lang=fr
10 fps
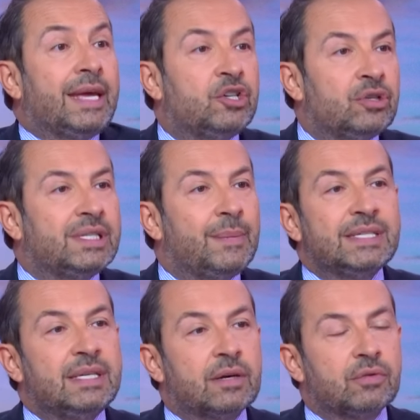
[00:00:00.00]
Et je ne sais pas
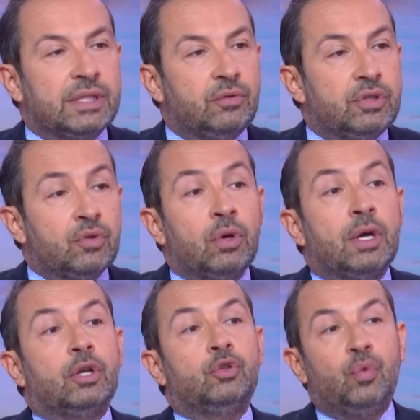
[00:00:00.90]
si la Constitution
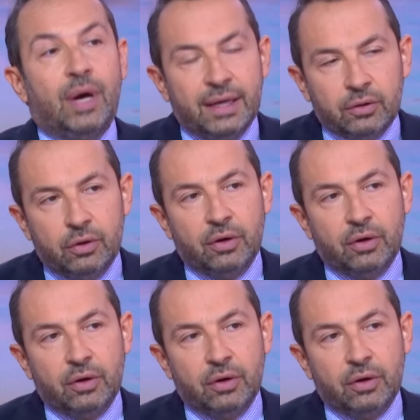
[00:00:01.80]
doit être